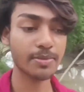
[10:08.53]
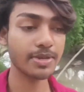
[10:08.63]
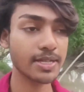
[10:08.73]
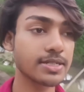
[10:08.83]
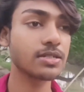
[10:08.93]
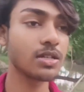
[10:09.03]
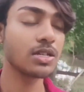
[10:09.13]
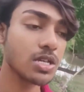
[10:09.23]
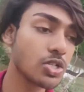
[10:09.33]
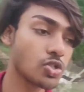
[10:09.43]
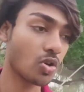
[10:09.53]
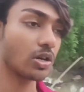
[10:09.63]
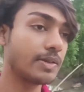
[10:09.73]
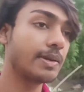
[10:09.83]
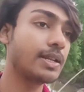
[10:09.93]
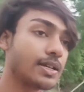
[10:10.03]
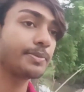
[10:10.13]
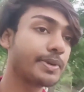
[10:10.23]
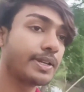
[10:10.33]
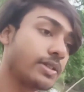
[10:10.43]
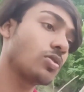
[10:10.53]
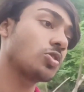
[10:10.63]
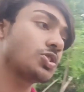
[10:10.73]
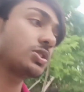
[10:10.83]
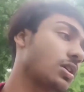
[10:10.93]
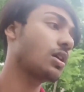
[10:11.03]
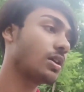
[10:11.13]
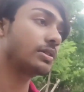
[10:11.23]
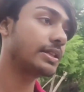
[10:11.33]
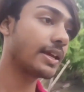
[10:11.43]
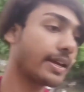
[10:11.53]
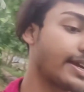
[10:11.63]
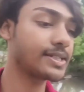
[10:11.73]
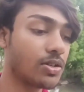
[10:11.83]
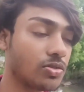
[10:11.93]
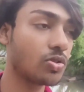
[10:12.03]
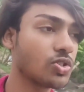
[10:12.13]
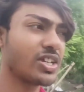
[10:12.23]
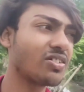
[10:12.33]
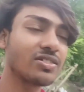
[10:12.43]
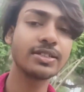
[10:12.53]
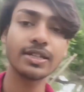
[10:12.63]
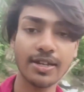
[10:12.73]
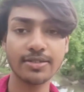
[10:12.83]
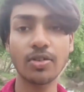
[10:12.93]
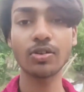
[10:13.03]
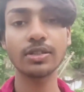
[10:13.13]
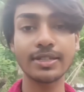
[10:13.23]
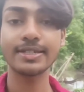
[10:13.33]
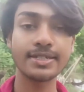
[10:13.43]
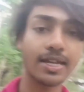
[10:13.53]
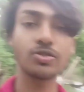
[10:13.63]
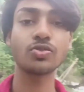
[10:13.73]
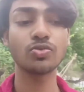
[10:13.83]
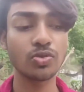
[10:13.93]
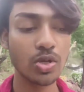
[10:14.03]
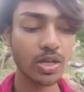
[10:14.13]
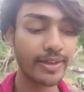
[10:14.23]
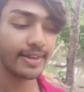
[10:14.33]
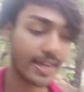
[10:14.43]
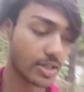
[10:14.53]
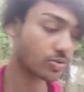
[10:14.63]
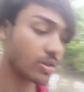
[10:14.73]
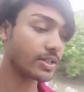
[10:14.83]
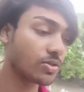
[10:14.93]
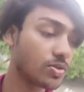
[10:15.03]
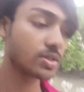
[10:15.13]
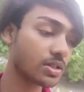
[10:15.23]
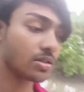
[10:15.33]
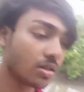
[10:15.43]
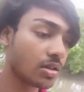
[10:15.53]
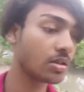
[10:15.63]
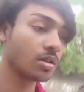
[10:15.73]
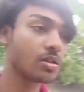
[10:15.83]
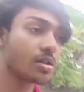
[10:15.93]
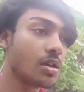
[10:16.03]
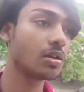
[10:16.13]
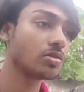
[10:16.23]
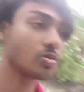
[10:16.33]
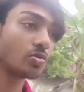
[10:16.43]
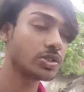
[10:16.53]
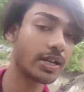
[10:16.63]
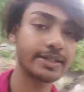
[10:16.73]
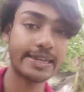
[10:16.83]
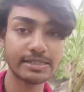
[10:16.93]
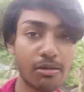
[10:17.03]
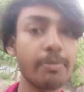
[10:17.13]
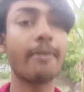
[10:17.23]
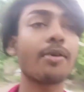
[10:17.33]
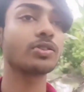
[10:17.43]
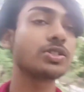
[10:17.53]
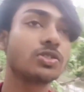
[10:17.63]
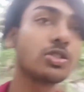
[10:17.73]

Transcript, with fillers: আমি আজকে সকালবেলা মানে দশটার দিকে কেকটা দশটা এগারোটার দিকে কেকটা অর্ডার দিয়েছি যার জন্য একটু লেট হয়েছে তো কেকটা আমার পাওয়ার কথা ছিল